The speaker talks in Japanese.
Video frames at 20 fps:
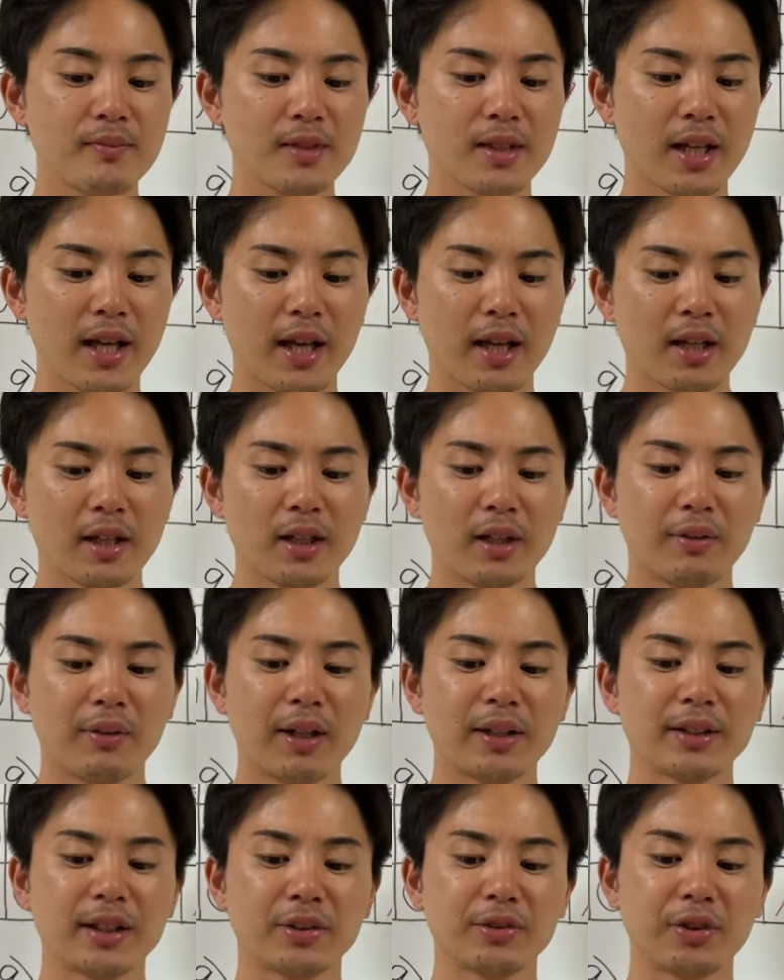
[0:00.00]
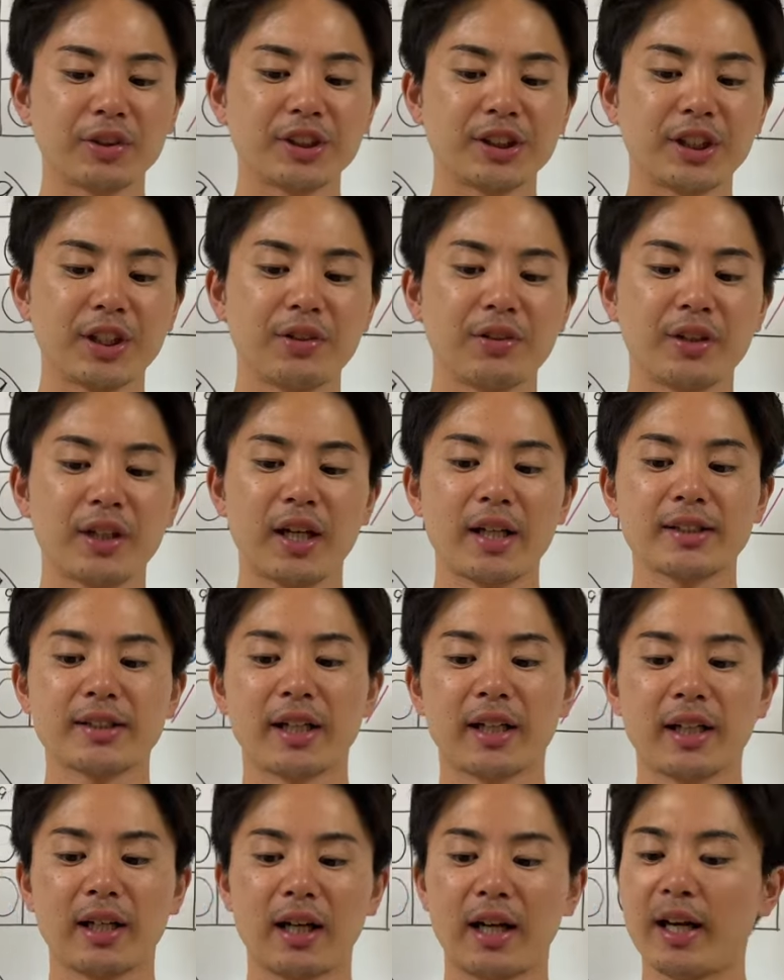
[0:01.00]
で、ワンアウト1、2塁で、
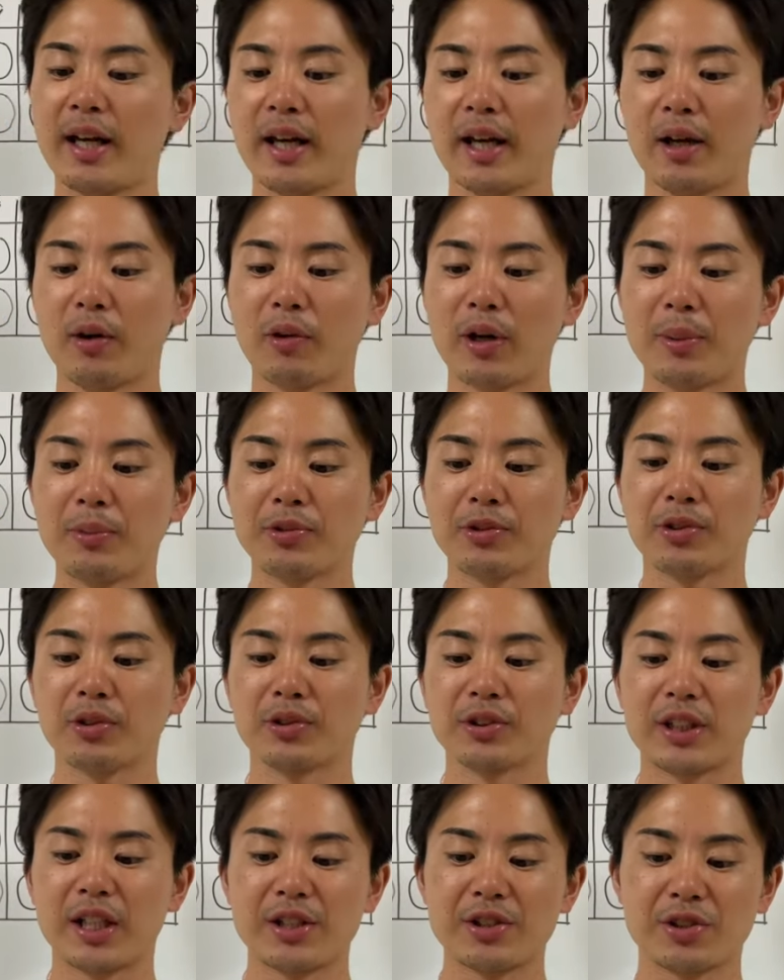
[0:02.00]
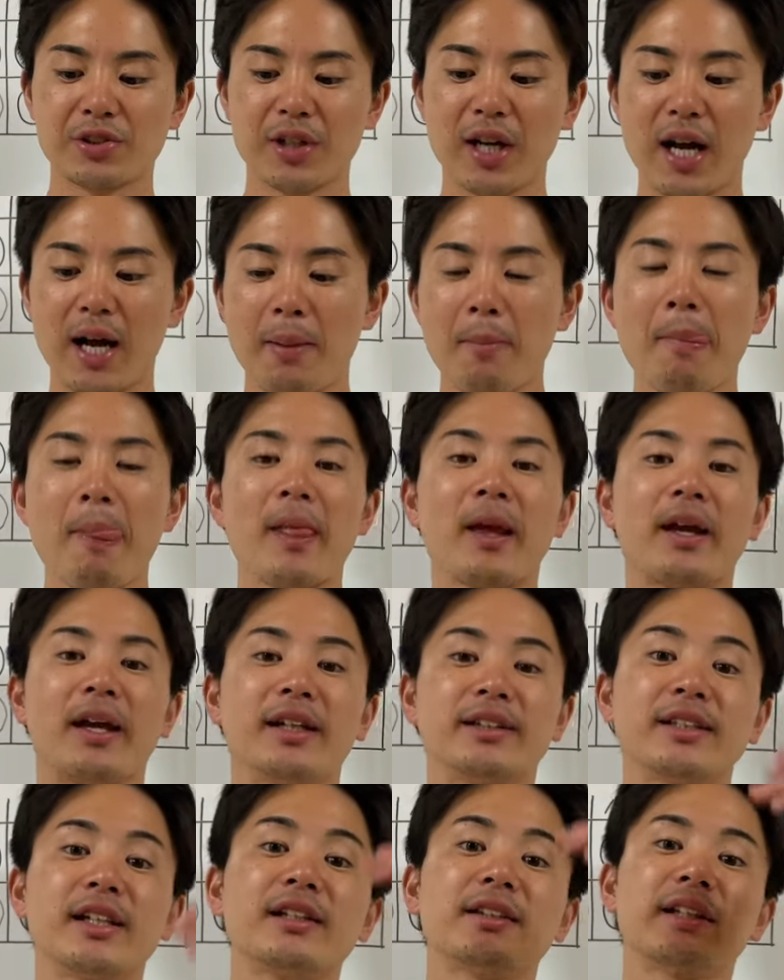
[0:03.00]
さ、えー、岡本選手が、えー、
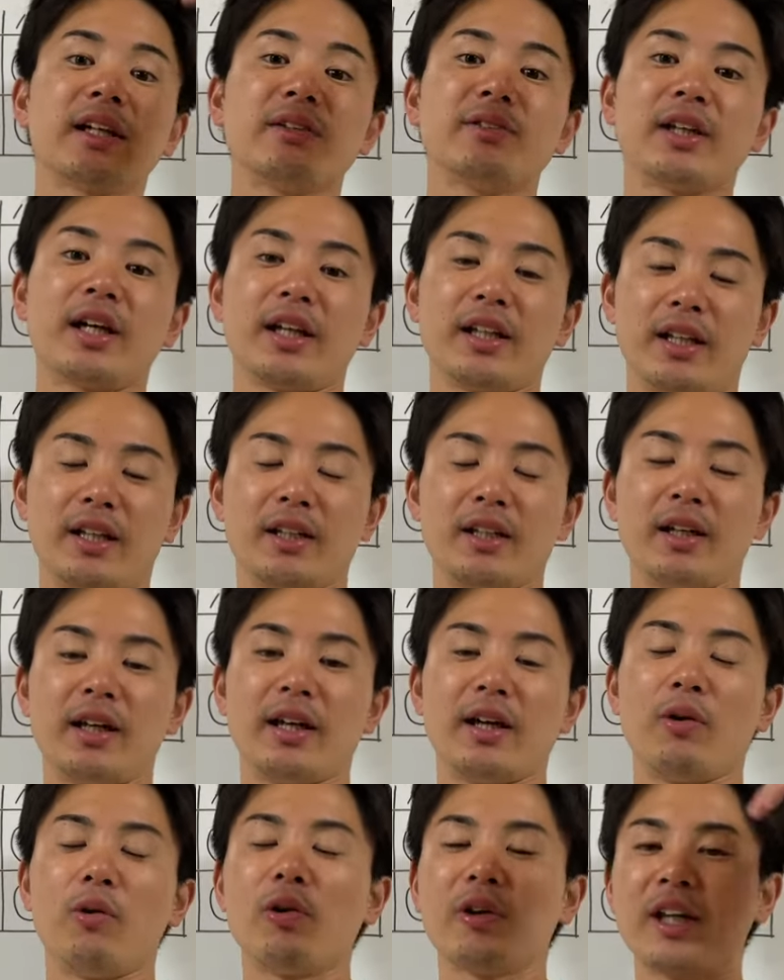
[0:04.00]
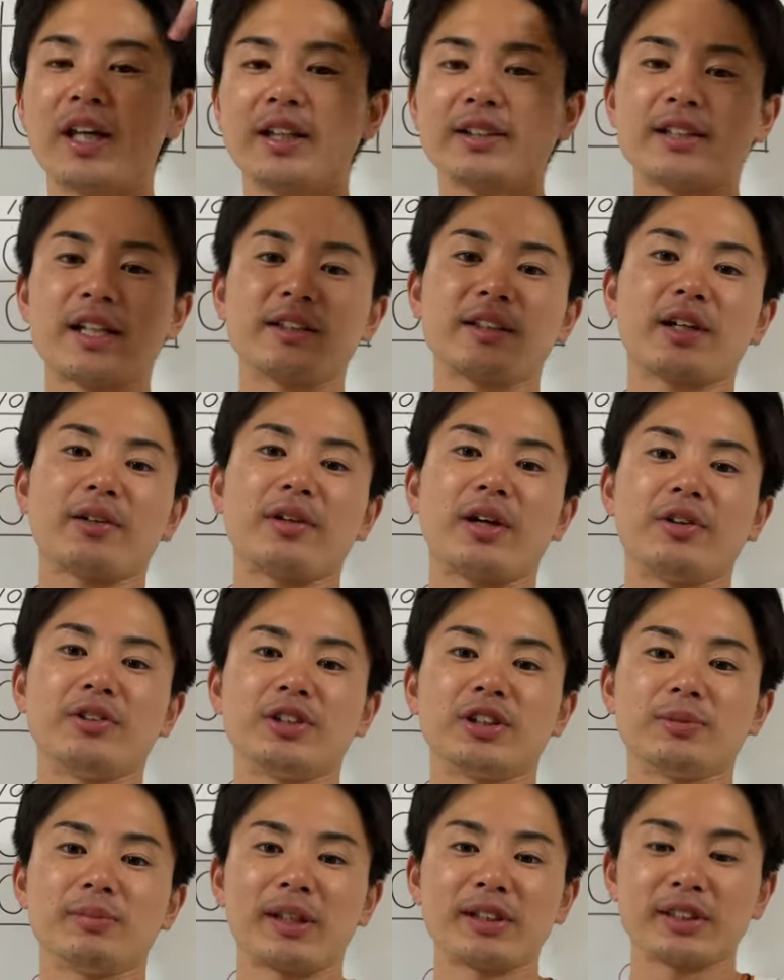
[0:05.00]
センターフライに、えー、大きいセンターフライを打
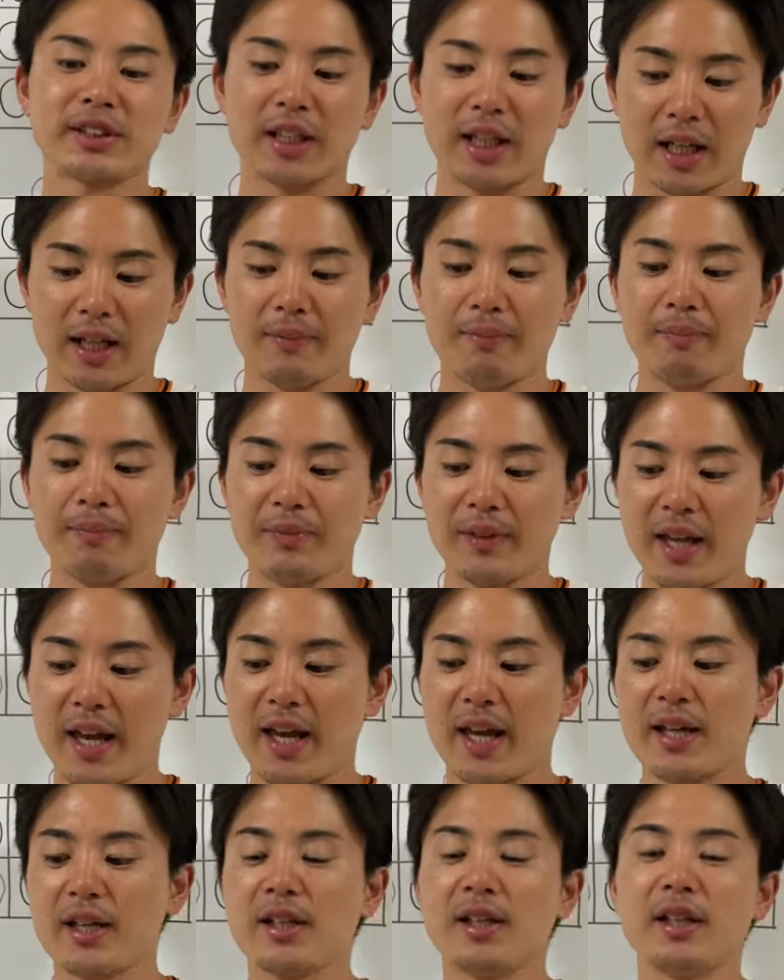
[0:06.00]
ちました。で、